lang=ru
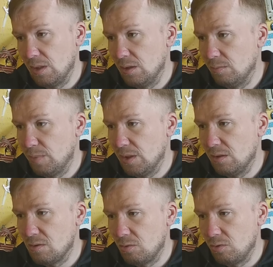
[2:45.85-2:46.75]
это
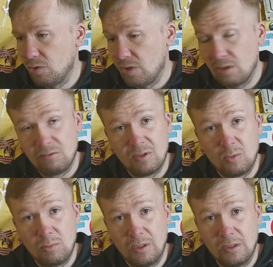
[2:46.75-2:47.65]
падла стоит 62
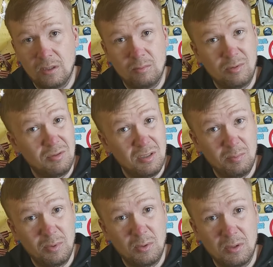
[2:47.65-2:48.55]
рубля, как бы
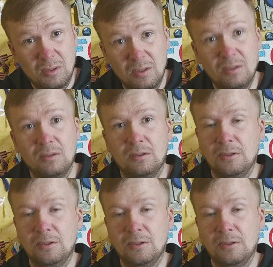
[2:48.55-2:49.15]
неплохо, да?